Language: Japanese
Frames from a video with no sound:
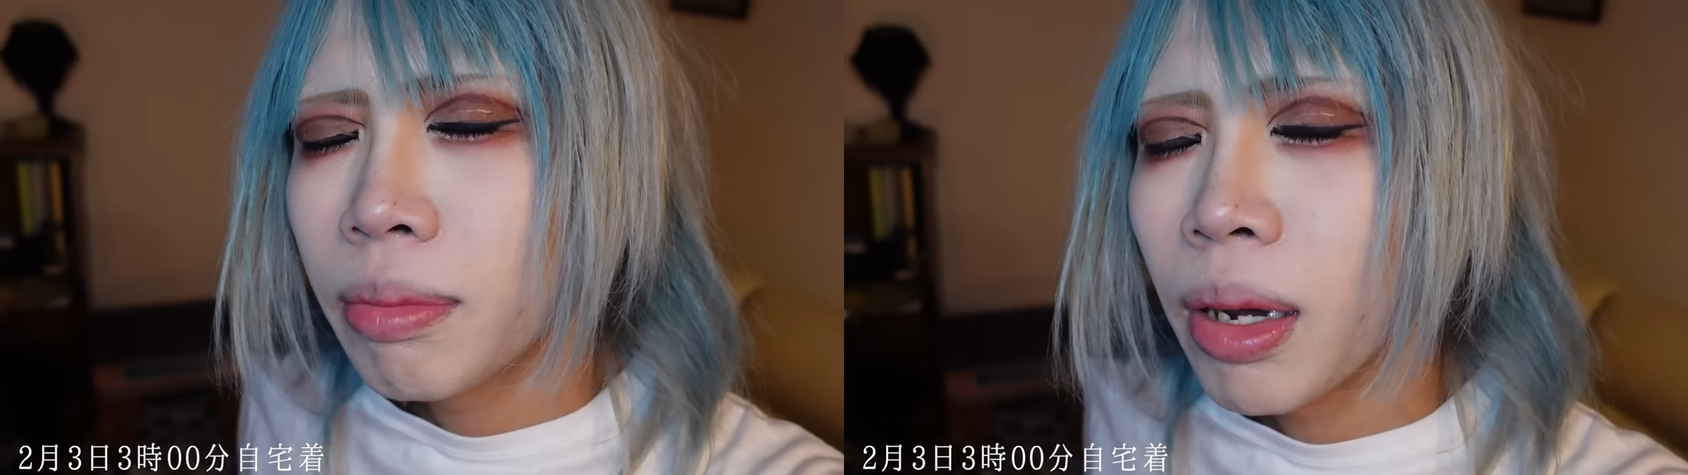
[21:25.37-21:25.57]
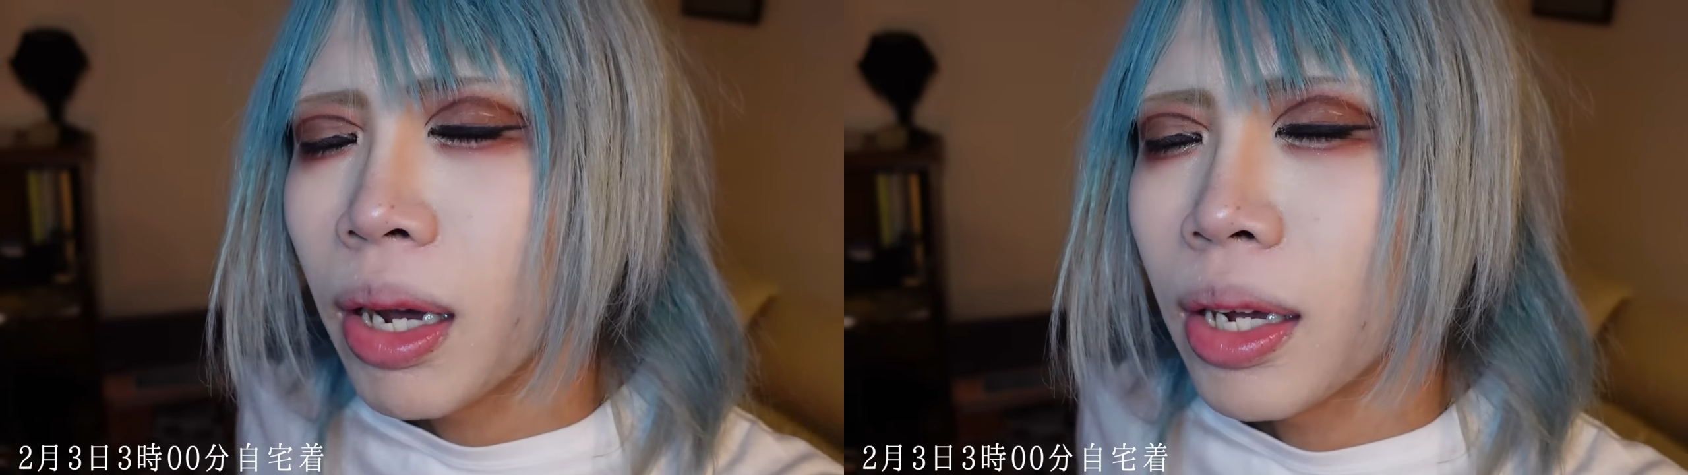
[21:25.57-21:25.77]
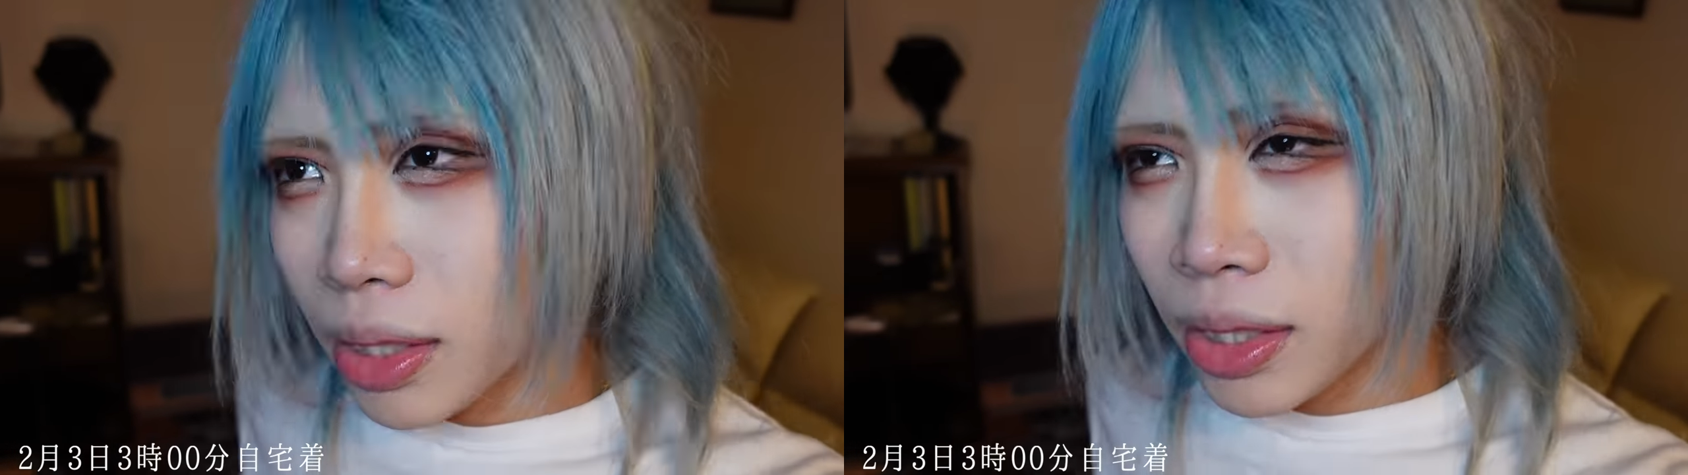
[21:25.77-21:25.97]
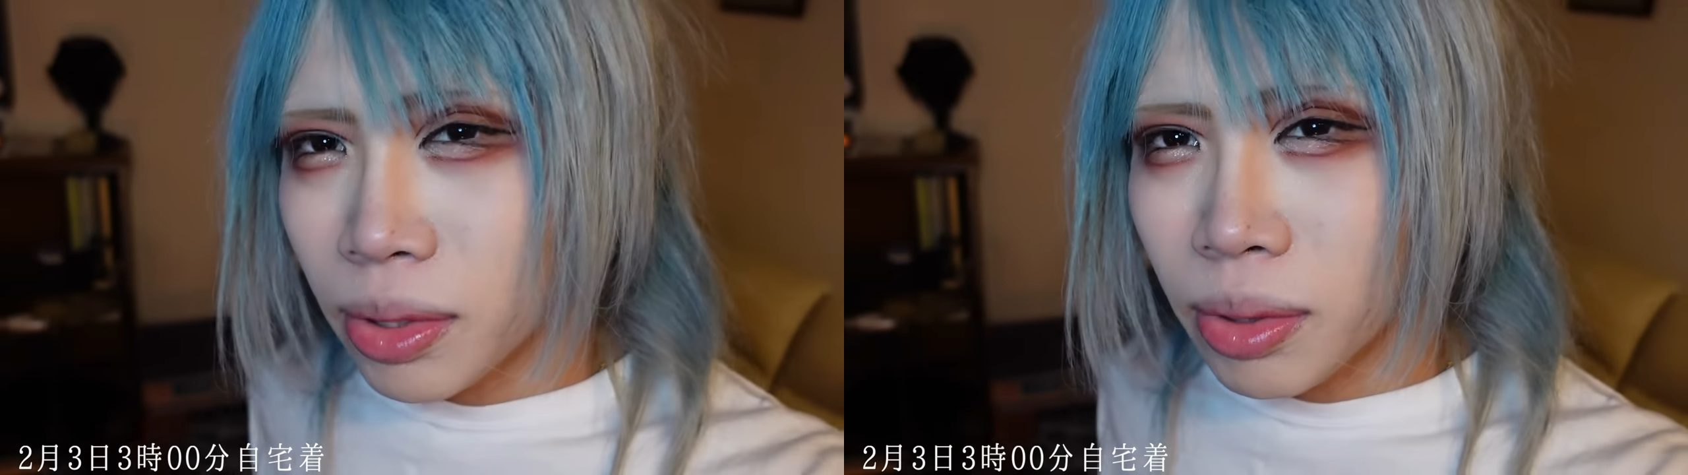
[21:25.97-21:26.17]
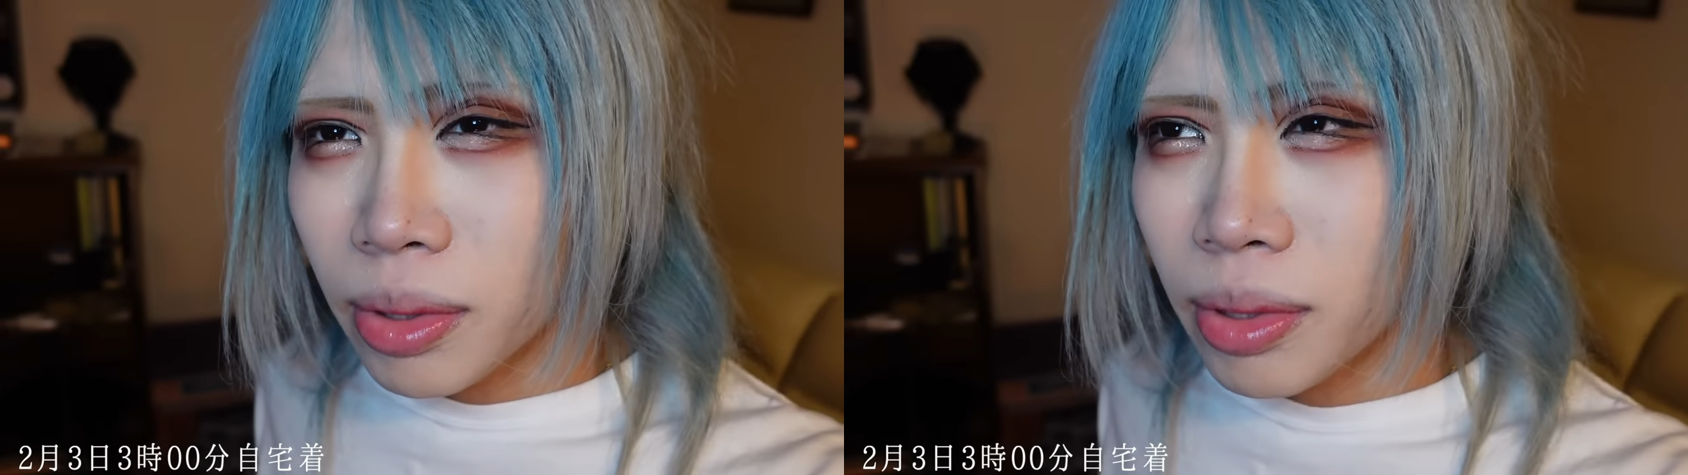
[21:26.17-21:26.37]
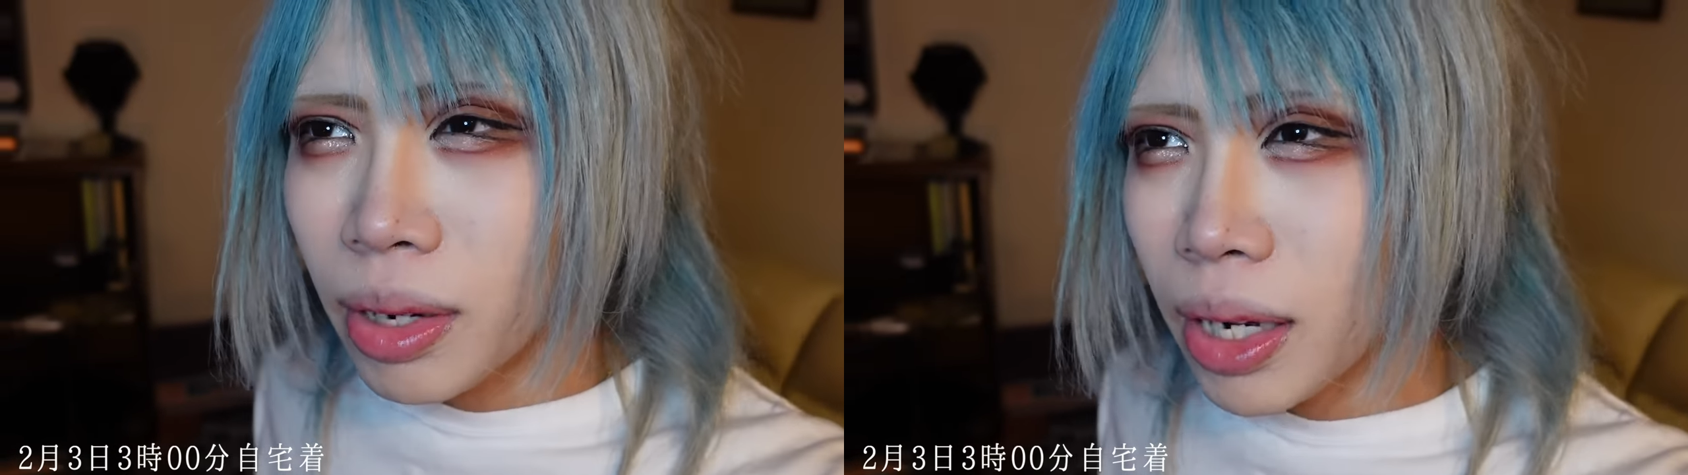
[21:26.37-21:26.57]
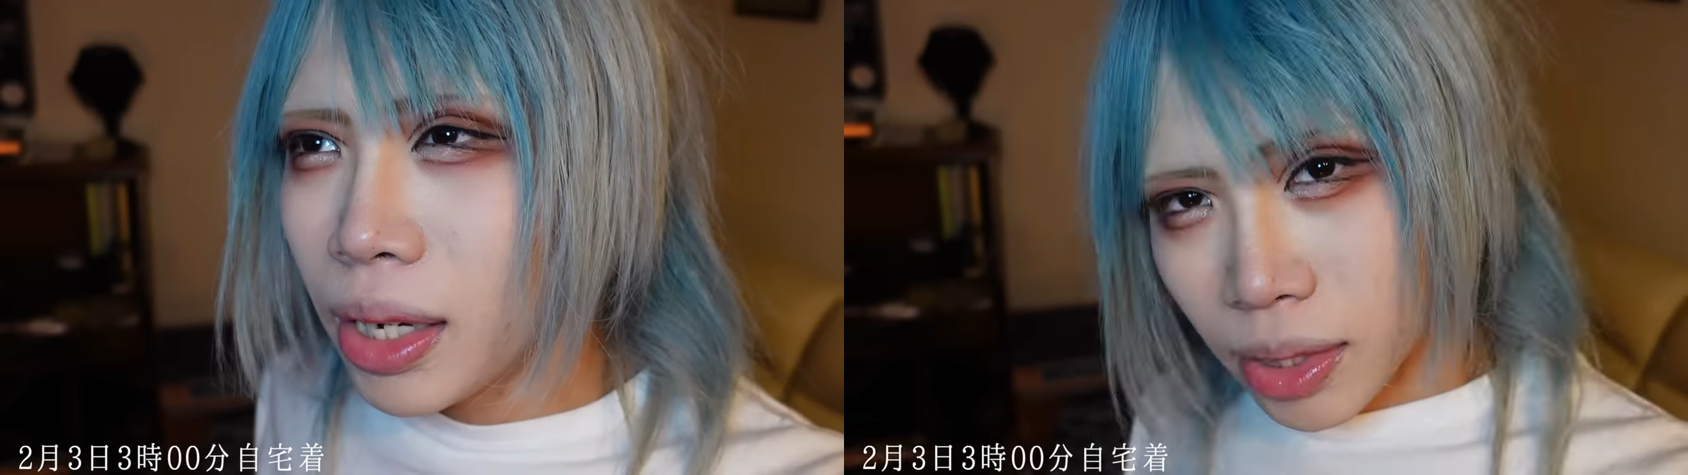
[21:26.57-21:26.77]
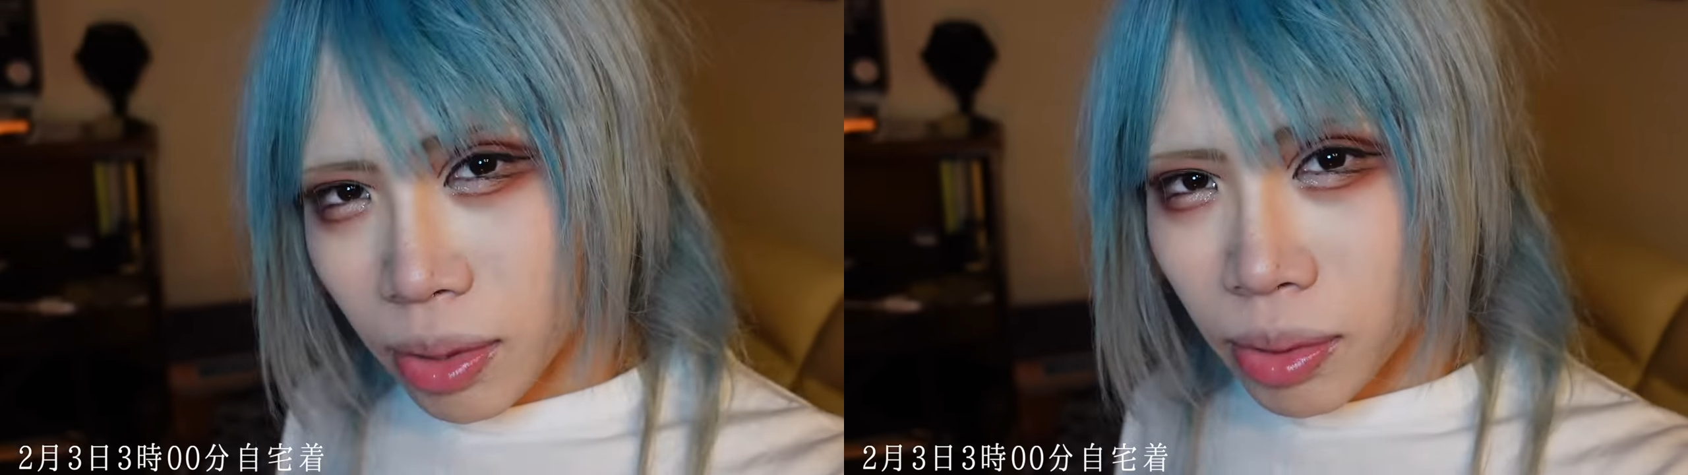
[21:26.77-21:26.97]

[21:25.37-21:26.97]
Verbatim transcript: 今時刻は